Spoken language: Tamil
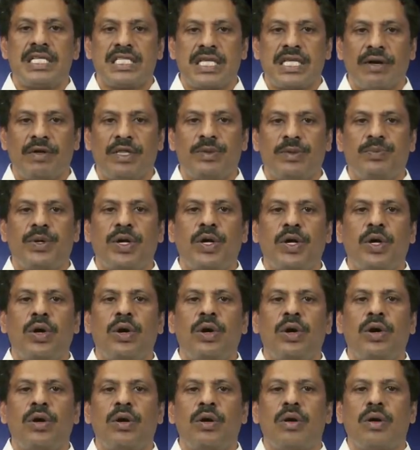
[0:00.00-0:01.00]
சவுத் பரோ
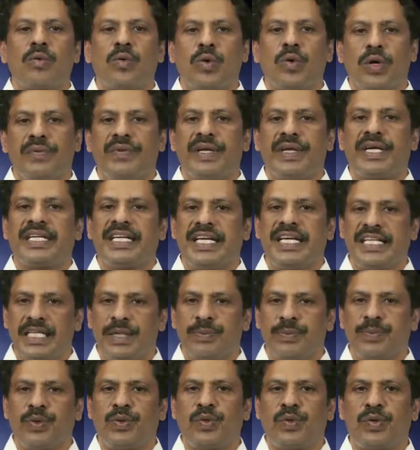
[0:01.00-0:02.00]
குழுவிற்கு
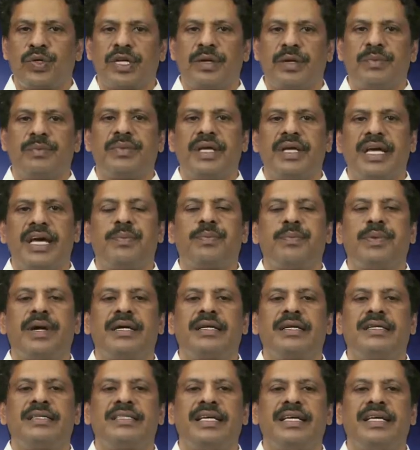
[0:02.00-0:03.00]
எதிர்ப்பு கூட்டம்
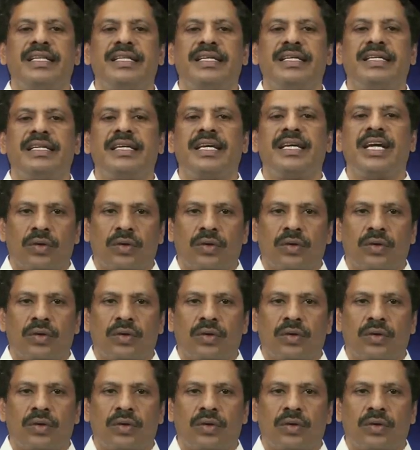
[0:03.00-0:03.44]
ஏற்பாடு செய்து